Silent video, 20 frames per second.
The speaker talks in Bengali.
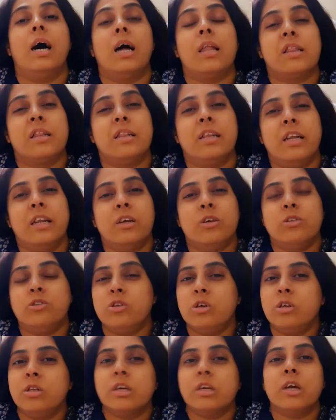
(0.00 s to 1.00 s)
আসতে দেরি
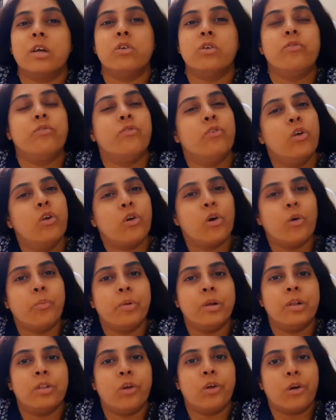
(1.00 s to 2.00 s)
হচ্ছিল দেখে একটু
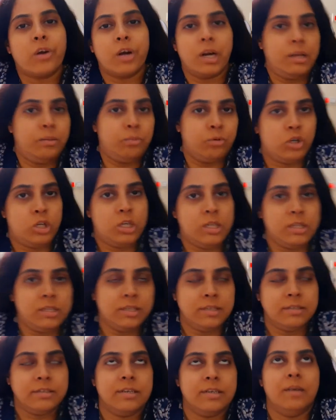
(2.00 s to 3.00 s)
ফুলকপির তরকারি বসিয়ে
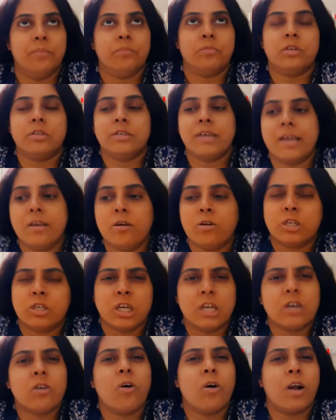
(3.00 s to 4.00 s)
দিয়েছিলাম তো যাই হোক
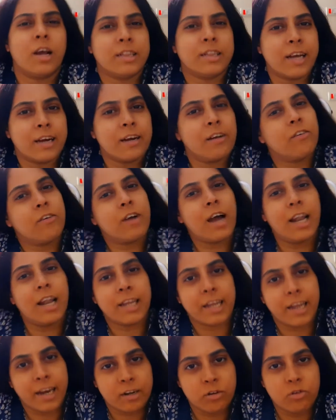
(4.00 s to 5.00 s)
সেটা করা থাকলো
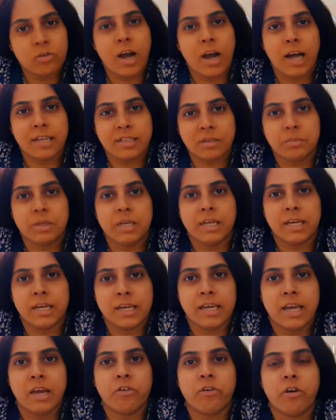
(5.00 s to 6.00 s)
কালকে একটু কাজ আমার
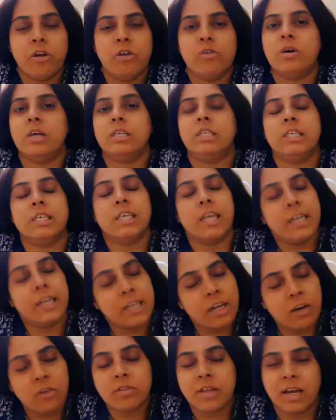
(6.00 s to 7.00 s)
এগিয়েও গেল আর
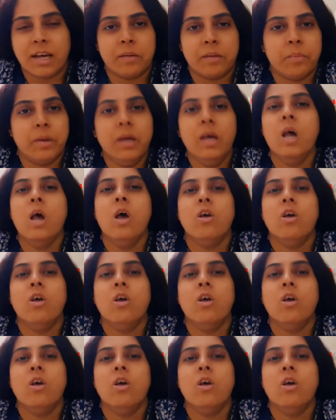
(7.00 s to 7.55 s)
চিকেনটাও থাকবে